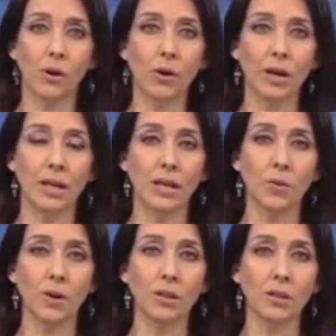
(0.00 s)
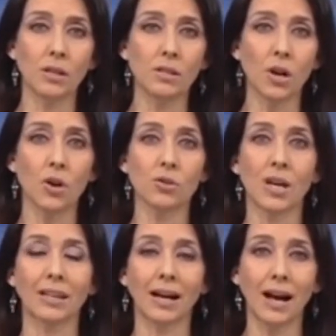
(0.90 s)
luego que delincuentes
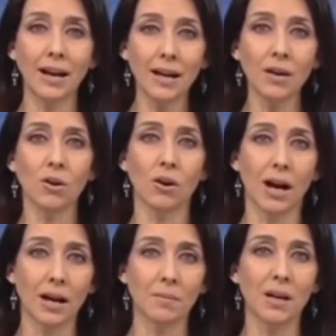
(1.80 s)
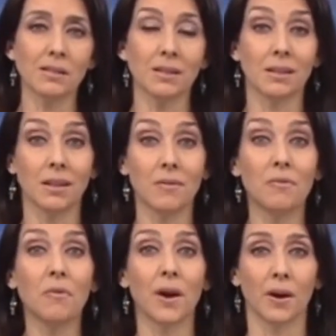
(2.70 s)
los atacaran con armas
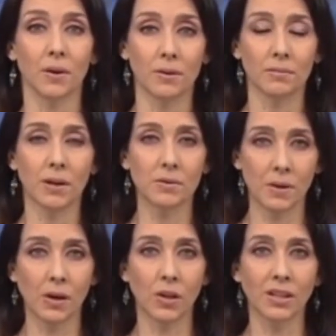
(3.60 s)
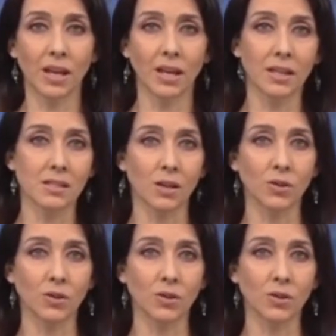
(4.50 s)
de fuego. Vamos a ver los detalles de esta